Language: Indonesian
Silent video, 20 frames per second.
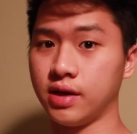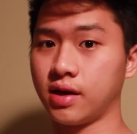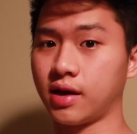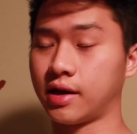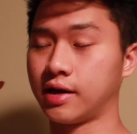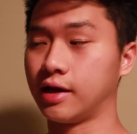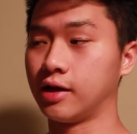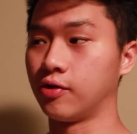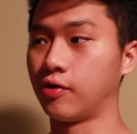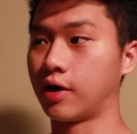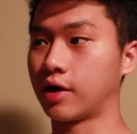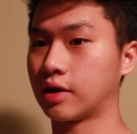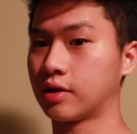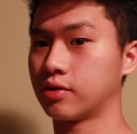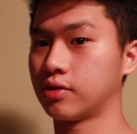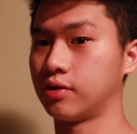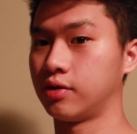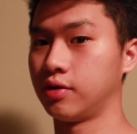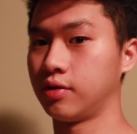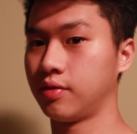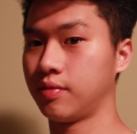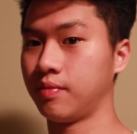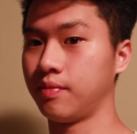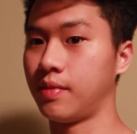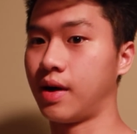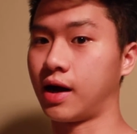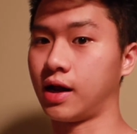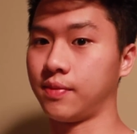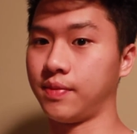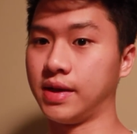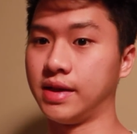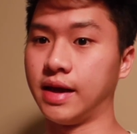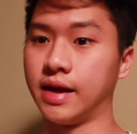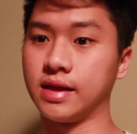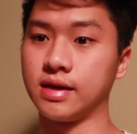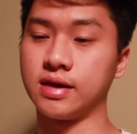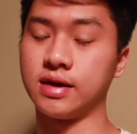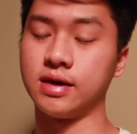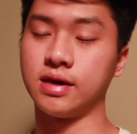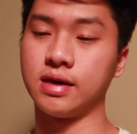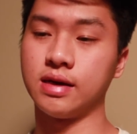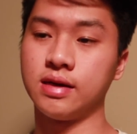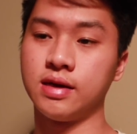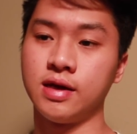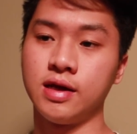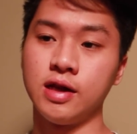kan di luar tuh bakal pindahin ke